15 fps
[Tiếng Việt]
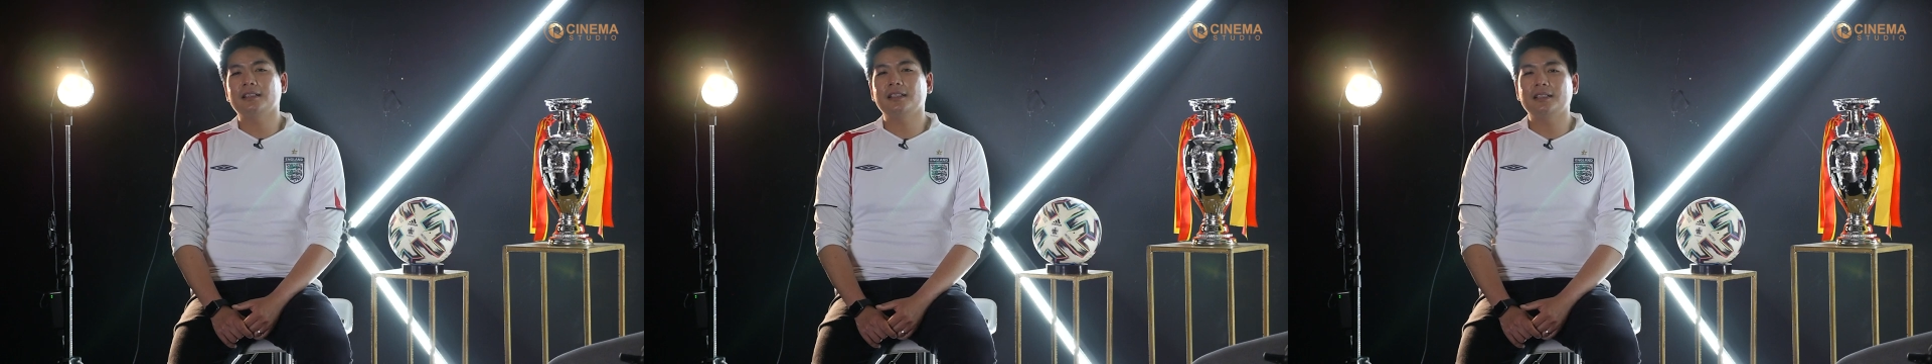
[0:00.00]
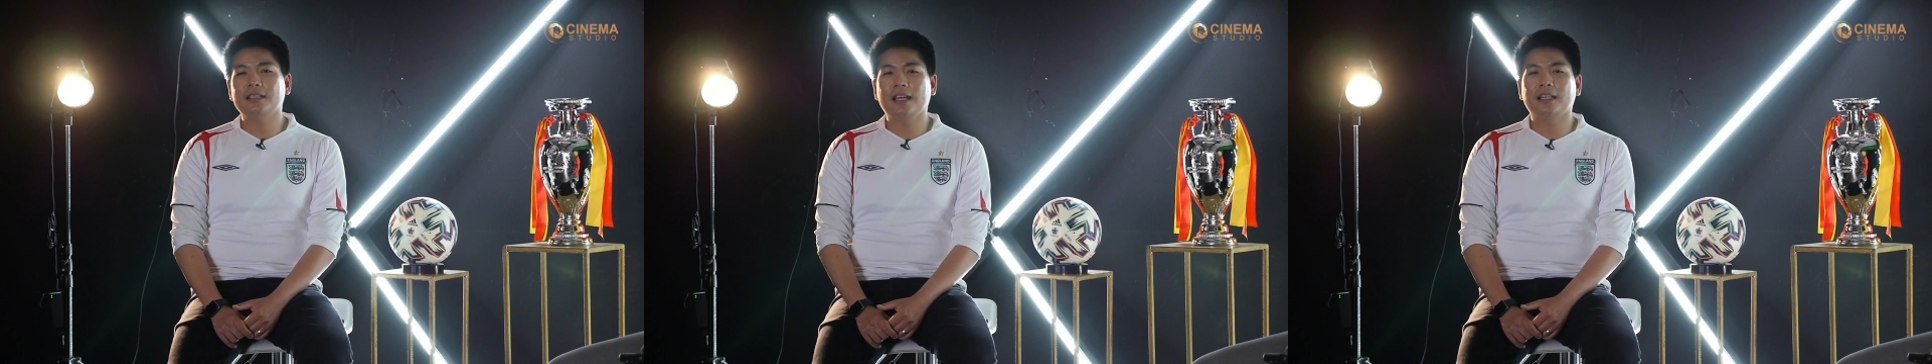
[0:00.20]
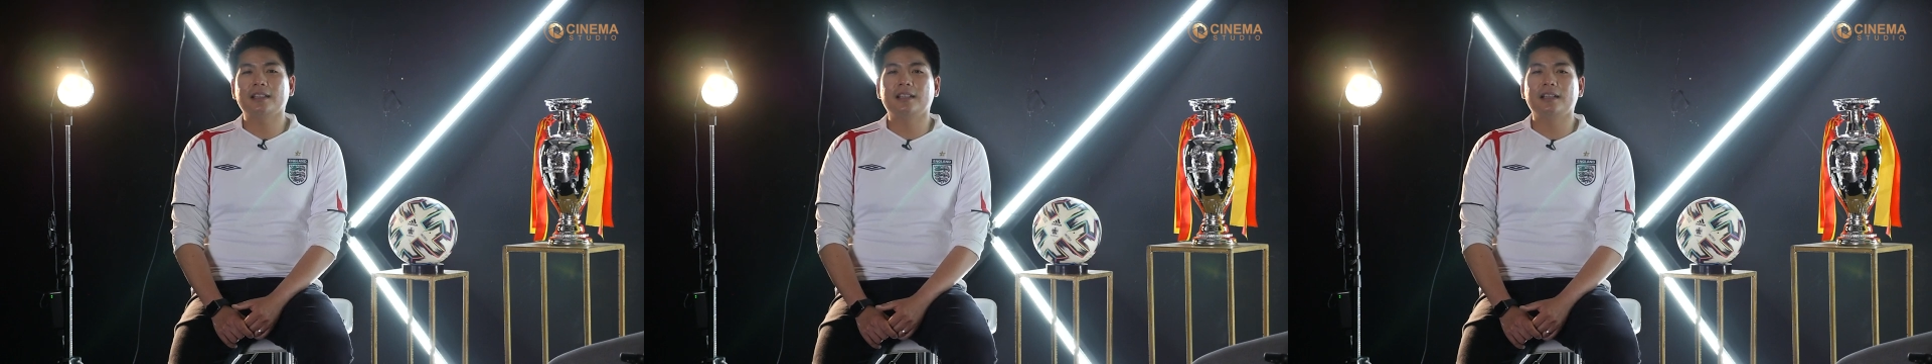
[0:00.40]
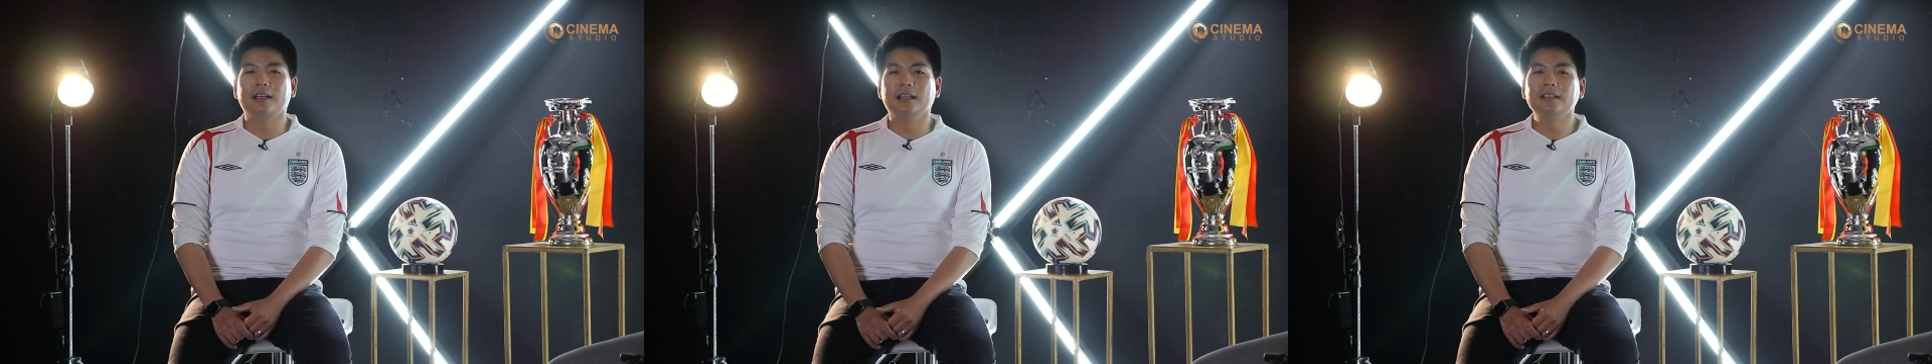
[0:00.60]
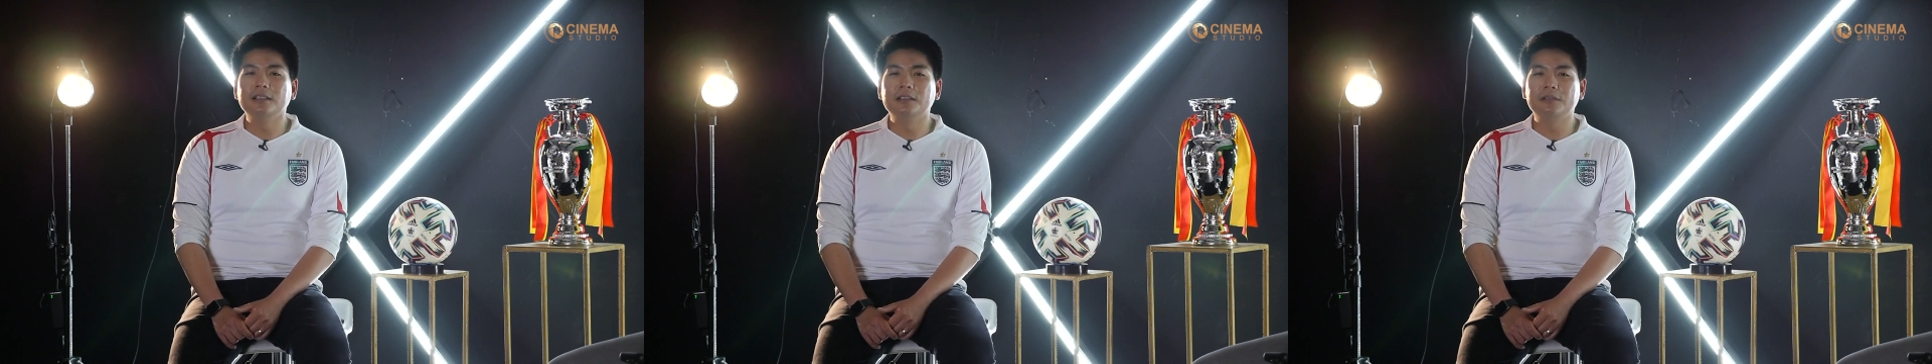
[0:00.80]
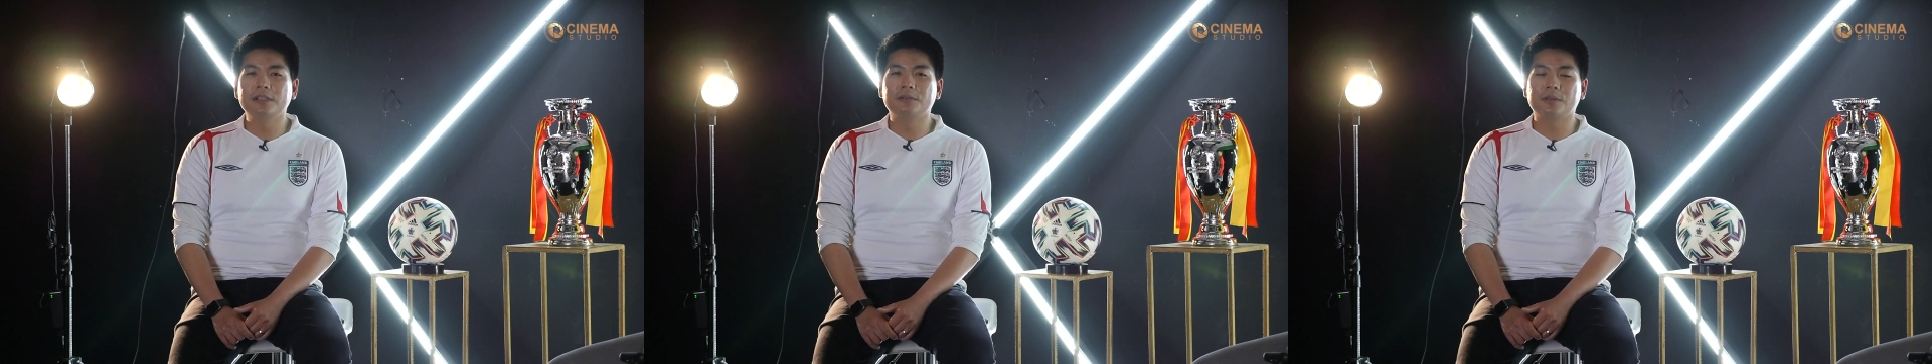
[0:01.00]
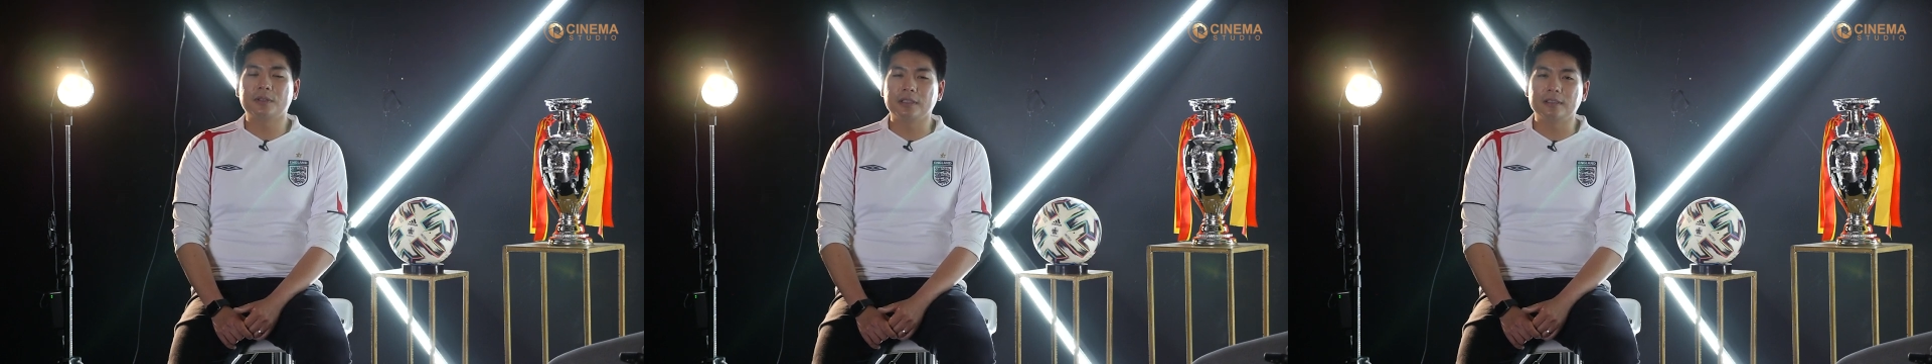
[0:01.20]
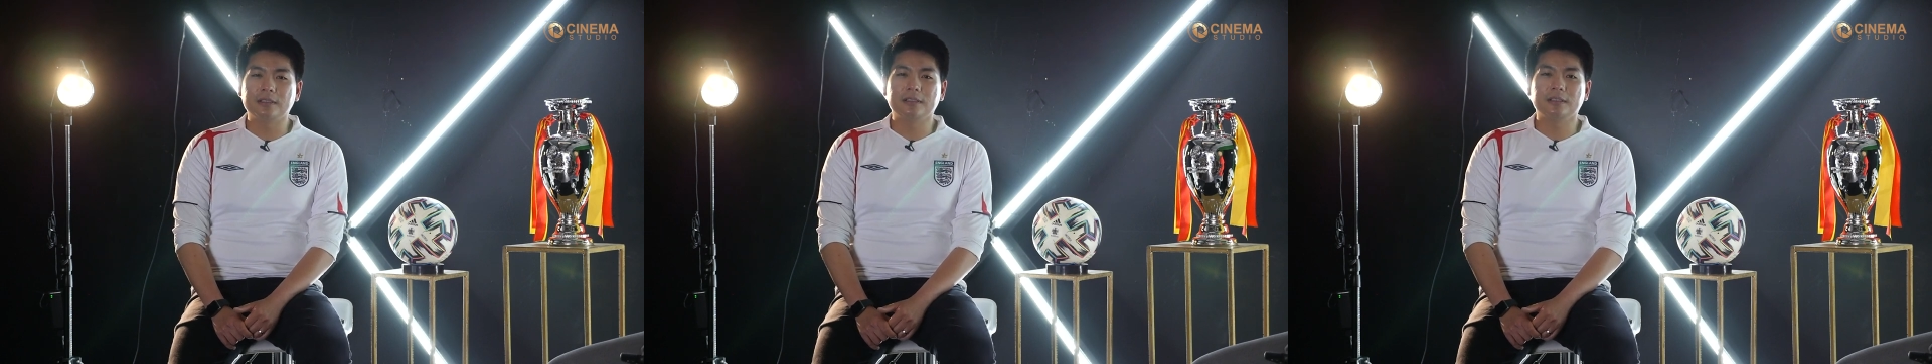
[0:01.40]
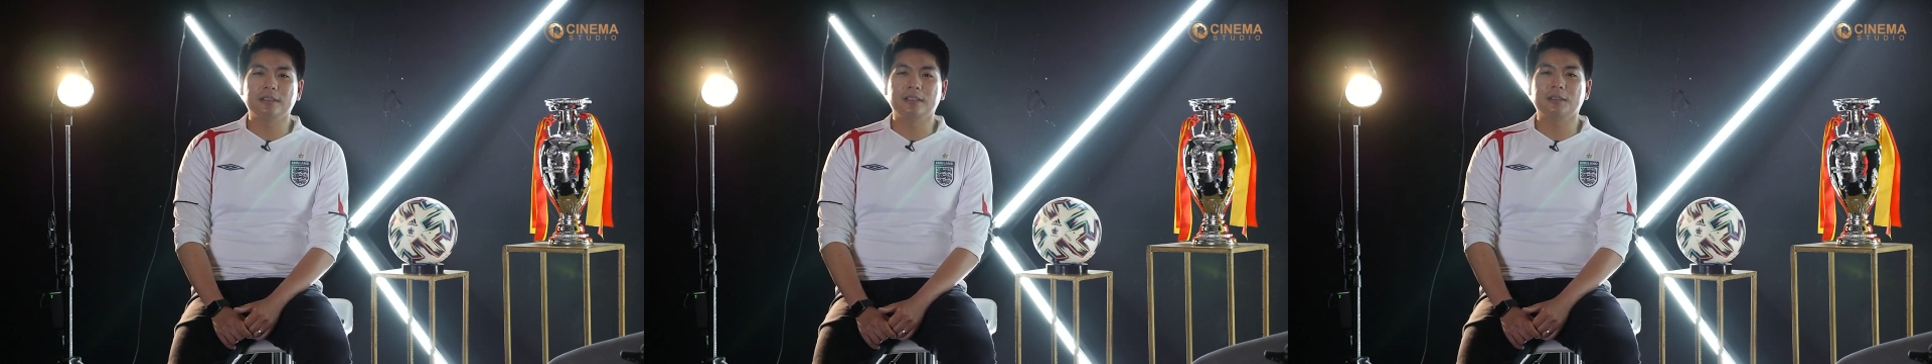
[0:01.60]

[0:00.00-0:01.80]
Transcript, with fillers: chức danh là ứng cử viên vô địch.